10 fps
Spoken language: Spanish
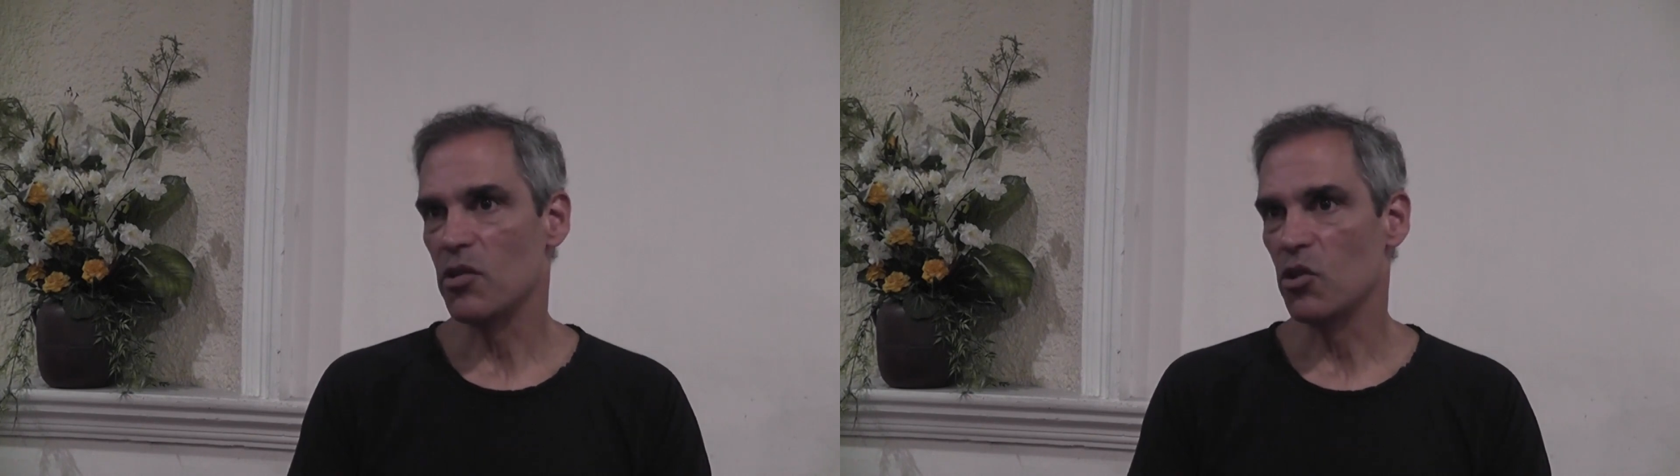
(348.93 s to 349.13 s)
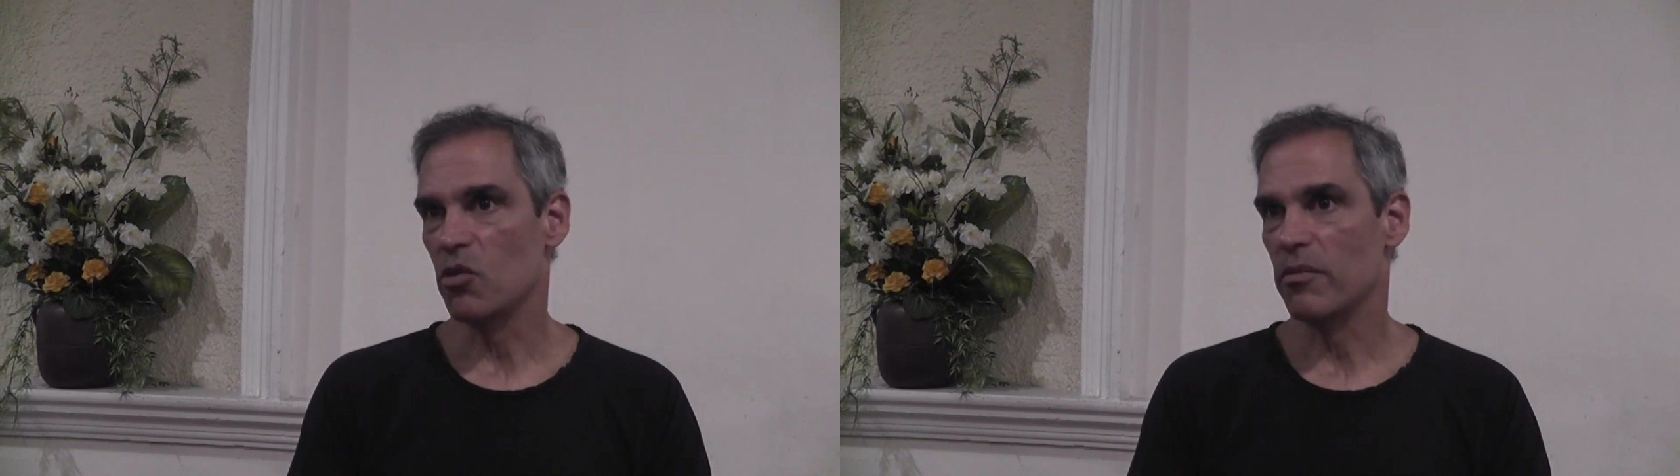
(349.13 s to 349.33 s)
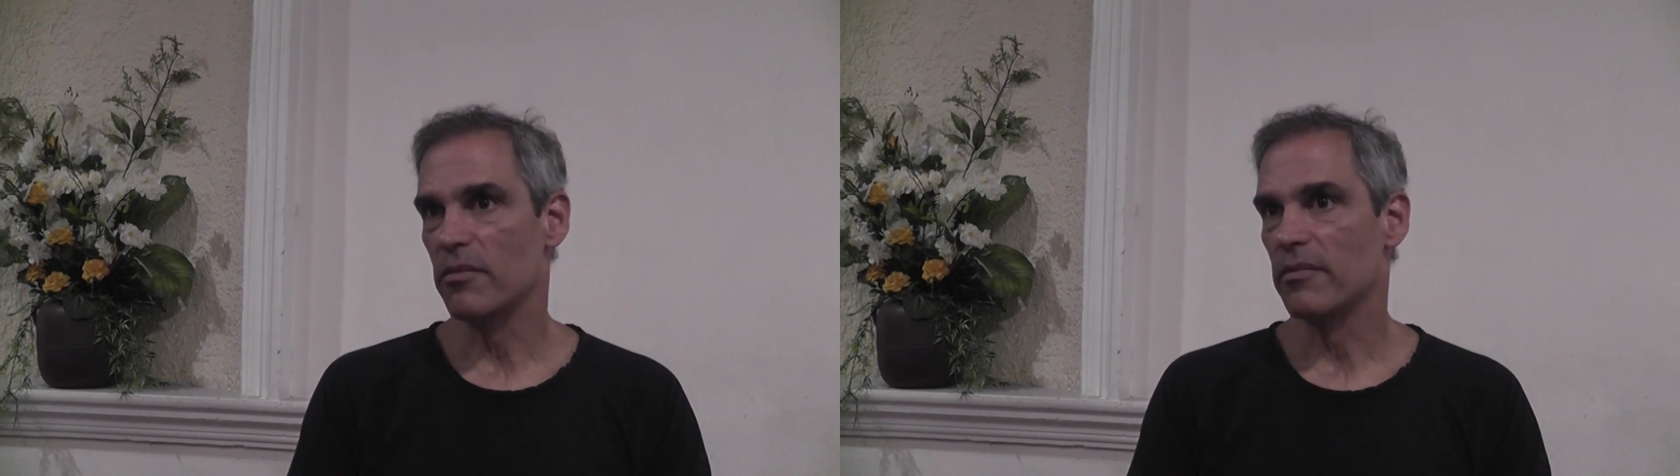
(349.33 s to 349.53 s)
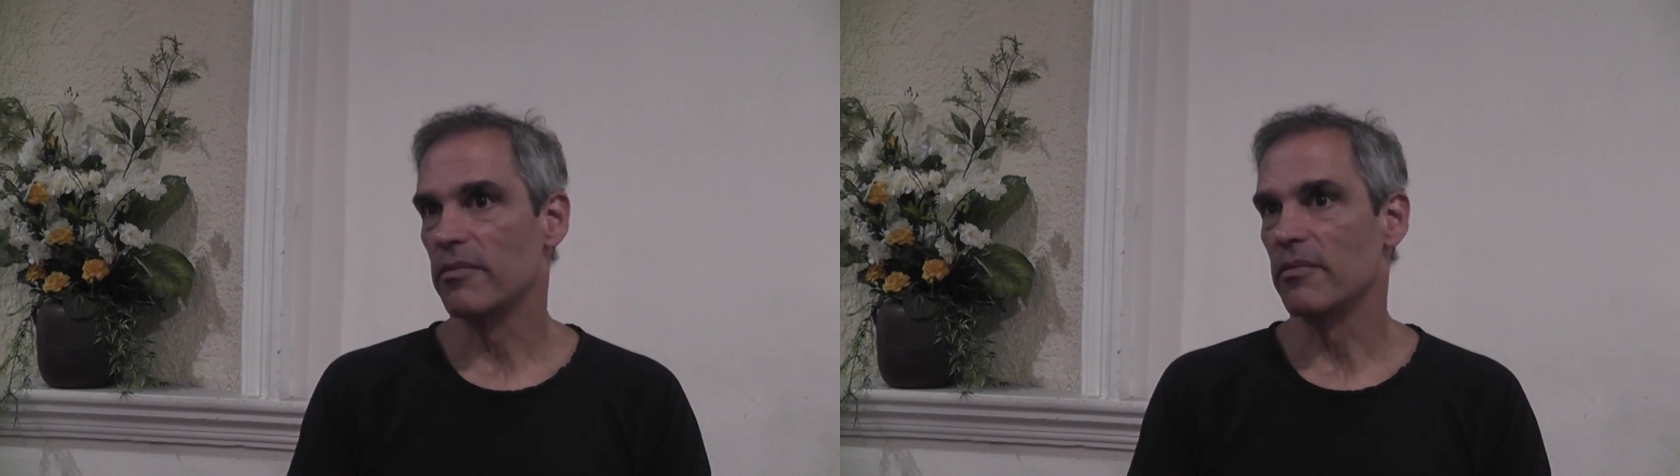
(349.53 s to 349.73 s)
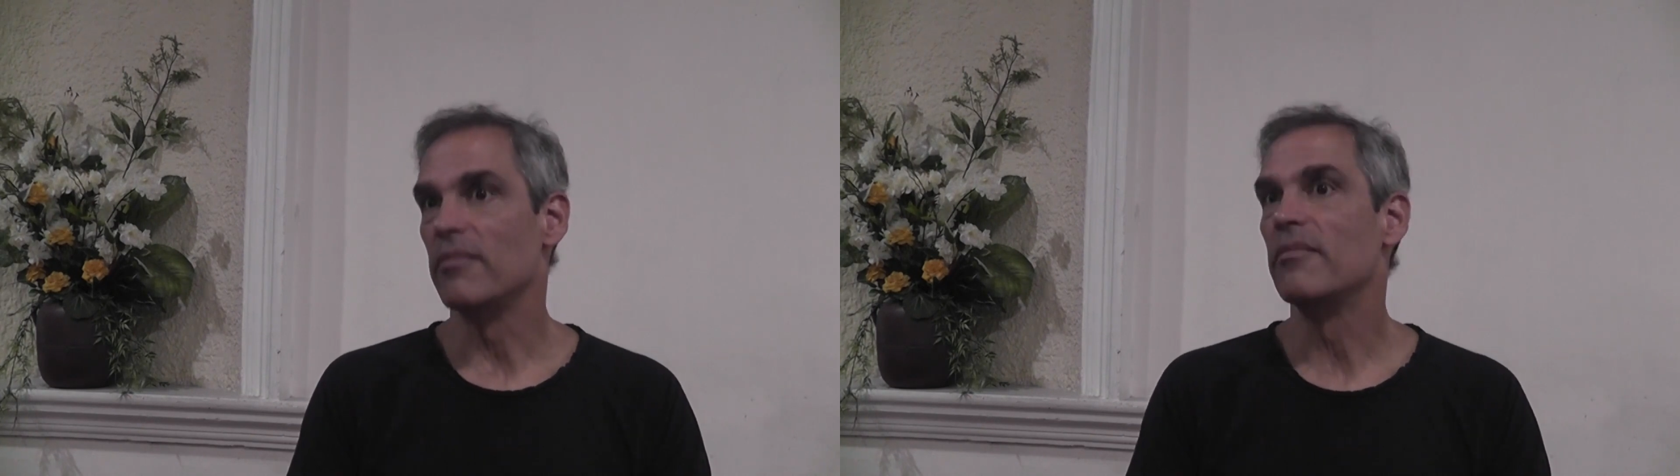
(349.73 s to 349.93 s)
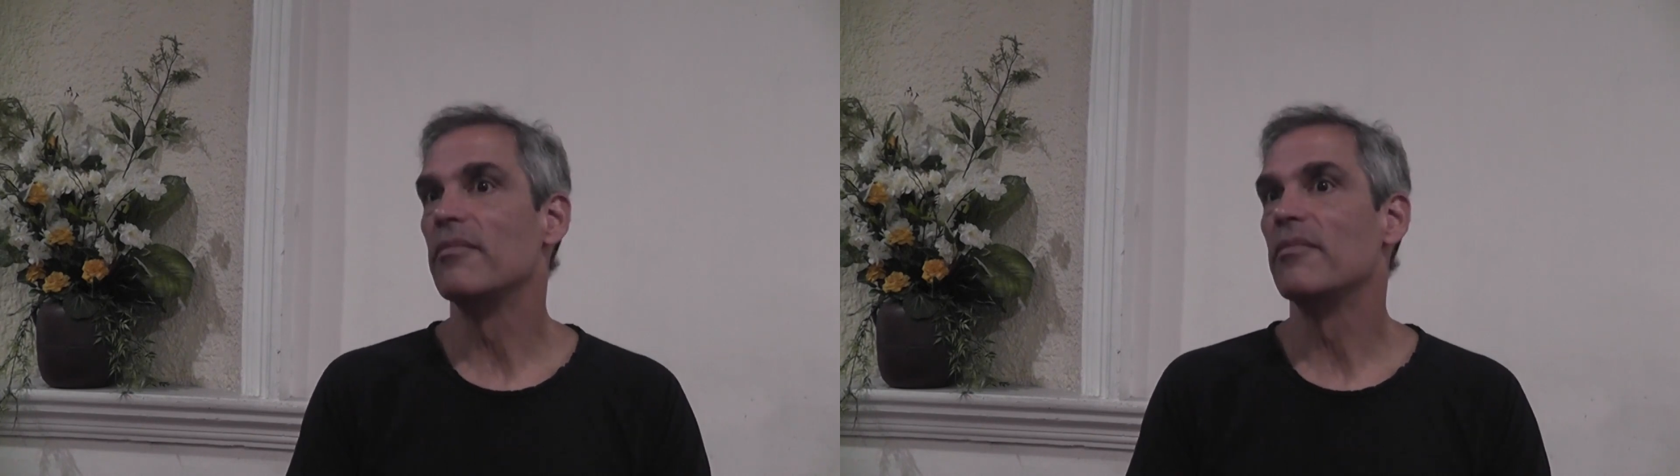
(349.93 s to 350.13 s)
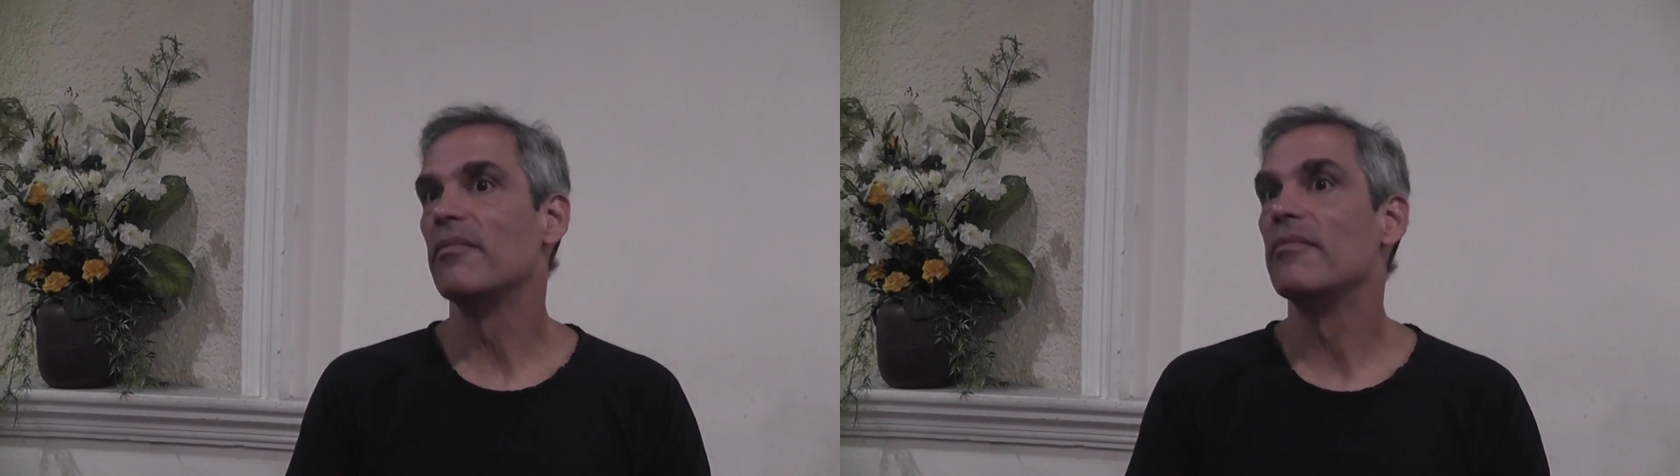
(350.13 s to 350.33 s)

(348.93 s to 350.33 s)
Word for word: Si tú... ¿Cómo saber?